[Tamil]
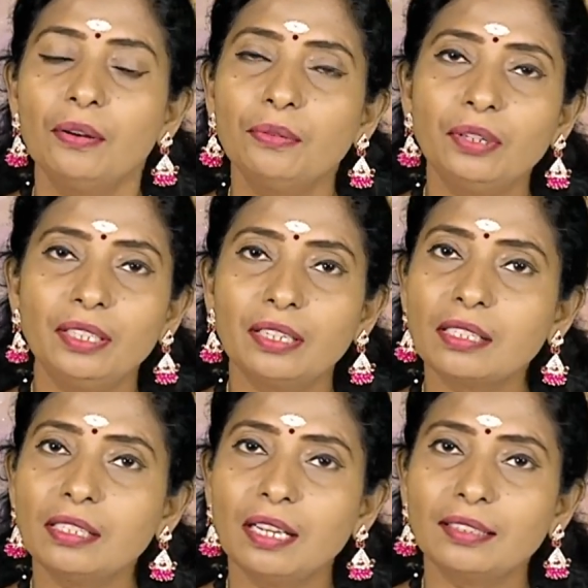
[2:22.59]
உங்கள்
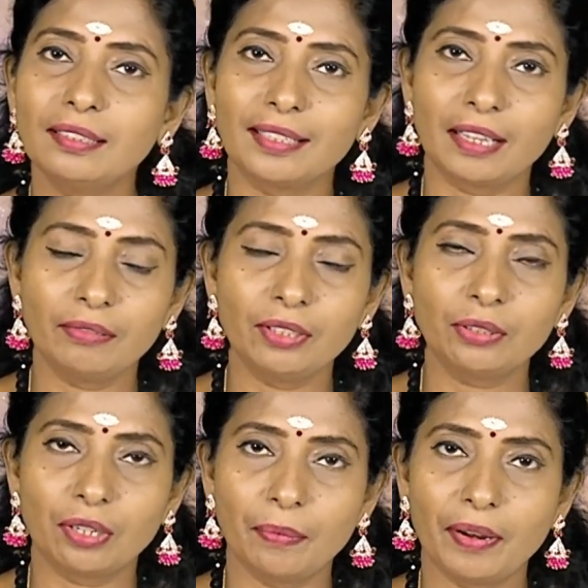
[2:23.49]
ராசிநாதன் அதாவது
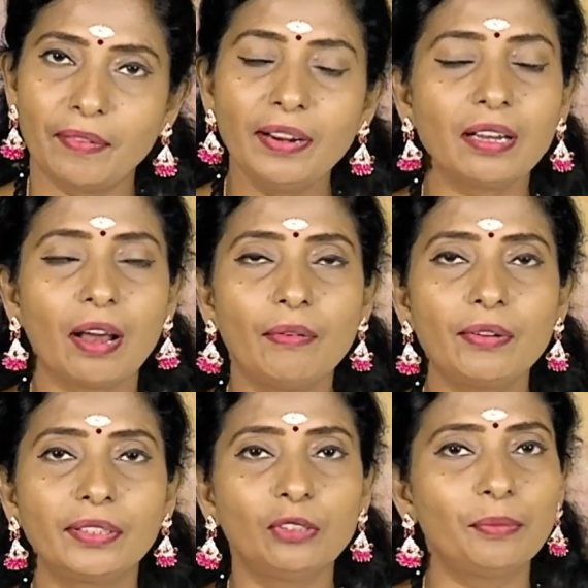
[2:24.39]
சுக்கர பகவான் அவர்
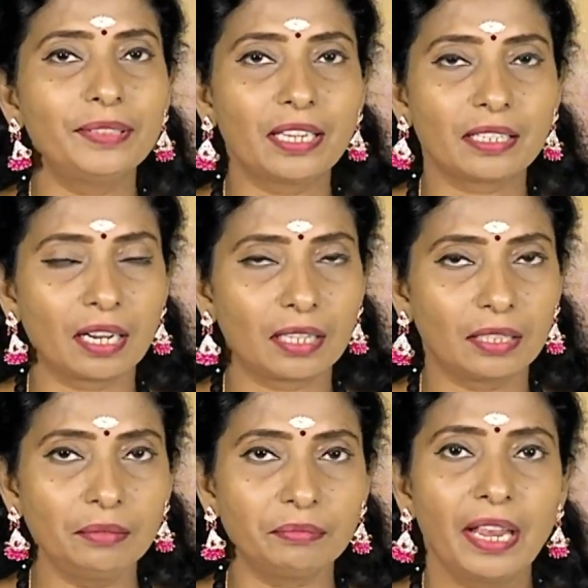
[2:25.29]
வந்து
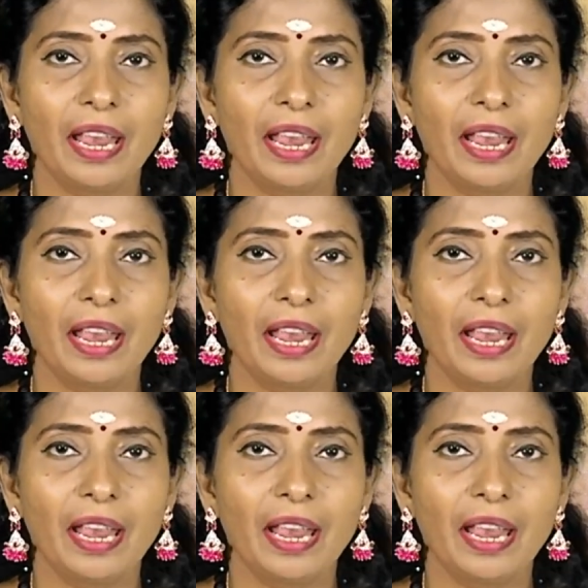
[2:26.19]
உபஜயஸ்தானத்திலும்